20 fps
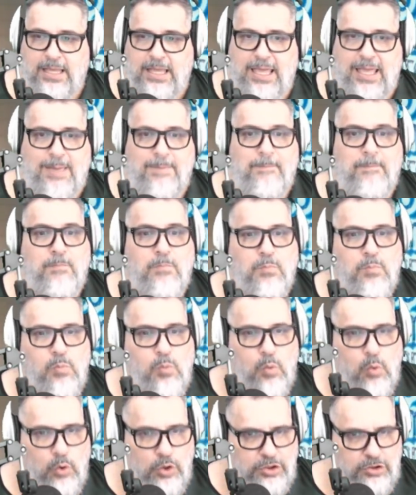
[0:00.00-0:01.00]
é
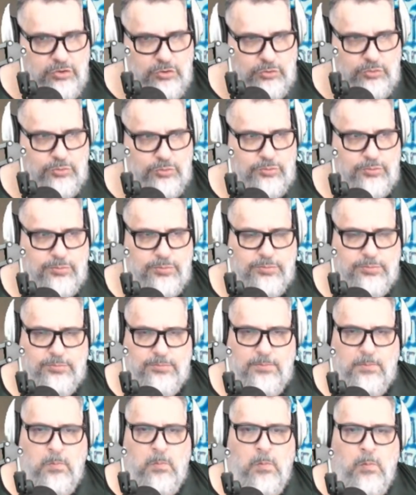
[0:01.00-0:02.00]
muito,
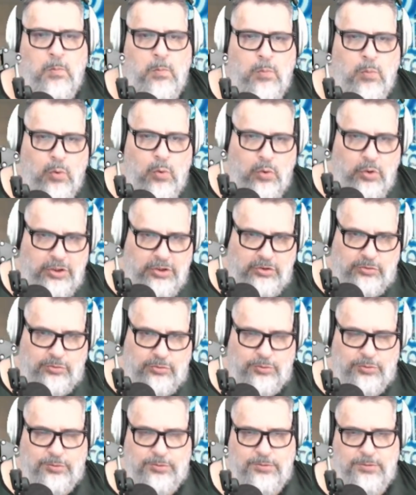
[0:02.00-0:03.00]

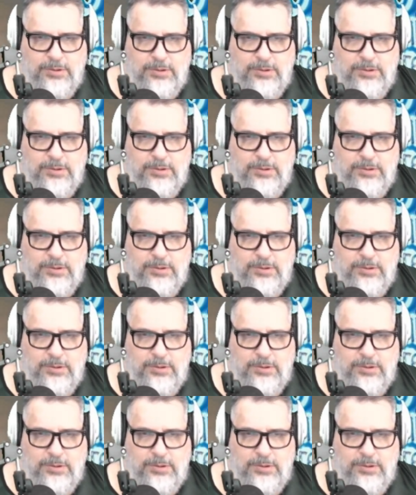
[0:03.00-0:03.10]
muito,